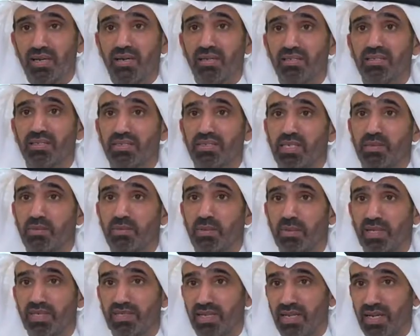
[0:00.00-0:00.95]
التي
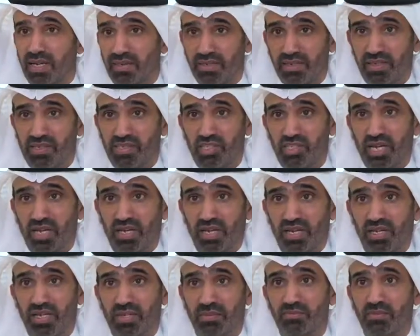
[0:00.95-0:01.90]
سببتها هذه
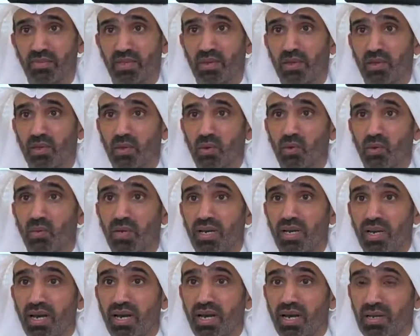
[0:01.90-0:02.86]
الجائحة
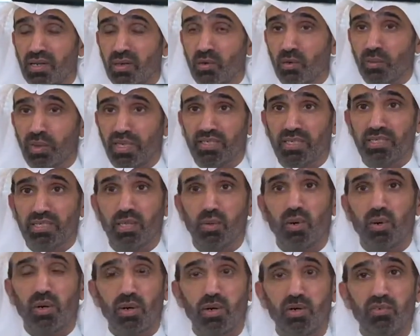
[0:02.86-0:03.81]
والآن وبعد
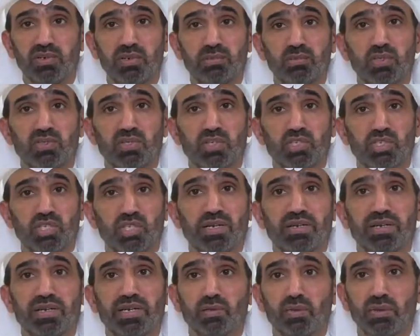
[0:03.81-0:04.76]
التوقف لمدة
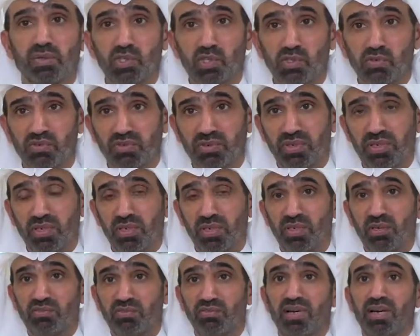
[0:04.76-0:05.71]
شهرين ونصف
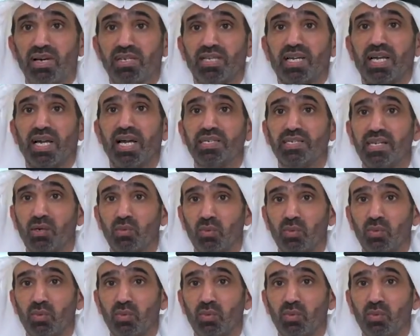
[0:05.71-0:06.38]
فقد حان